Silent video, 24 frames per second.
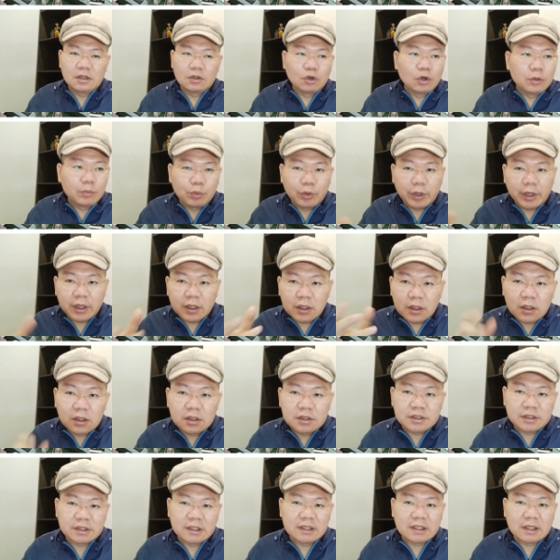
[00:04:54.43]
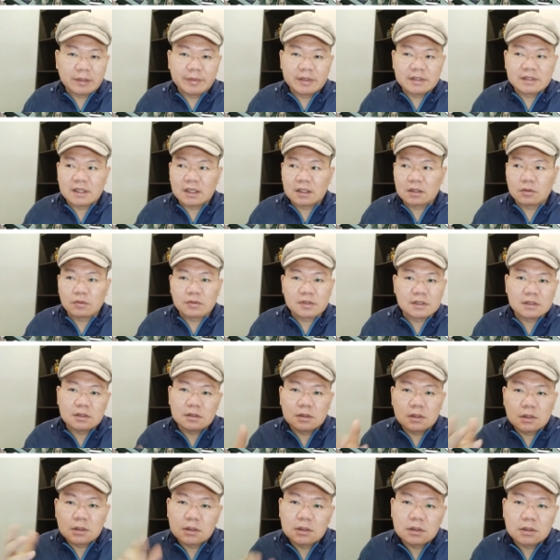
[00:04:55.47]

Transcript: 会不会现在台面上公司